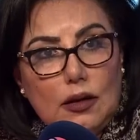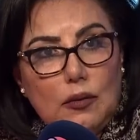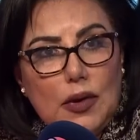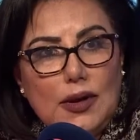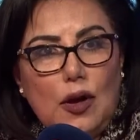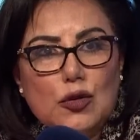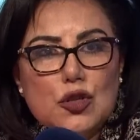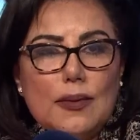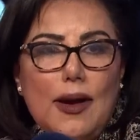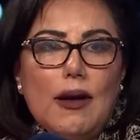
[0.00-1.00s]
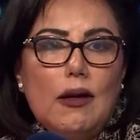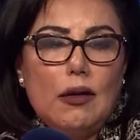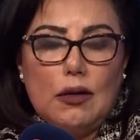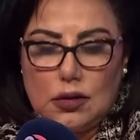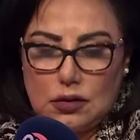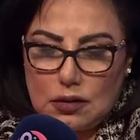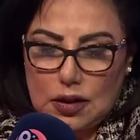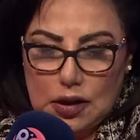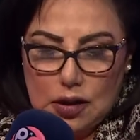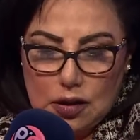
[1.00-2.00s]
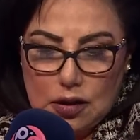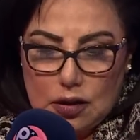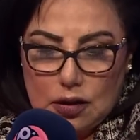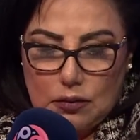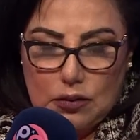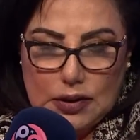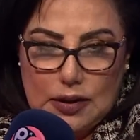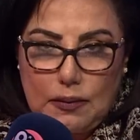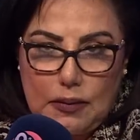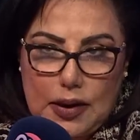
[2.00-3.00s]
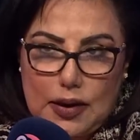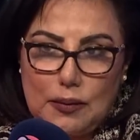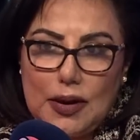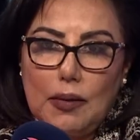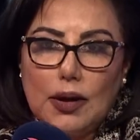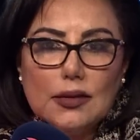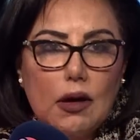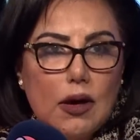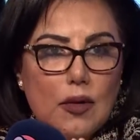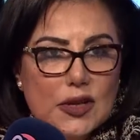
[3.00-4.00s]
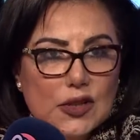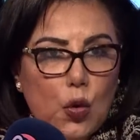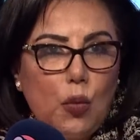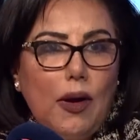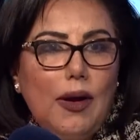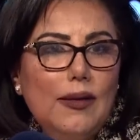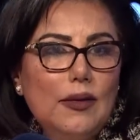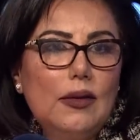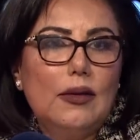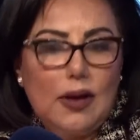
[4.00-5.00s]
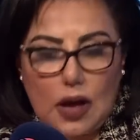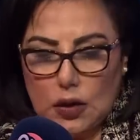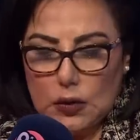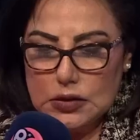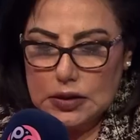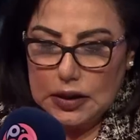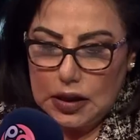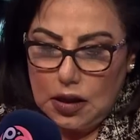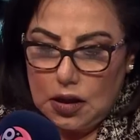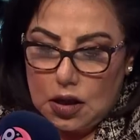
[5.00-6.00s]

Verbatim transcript: ما ناخدش بقى قرارات ايه بتبقى بيبقى الطاقه مسحوبه اوكي خلاص كده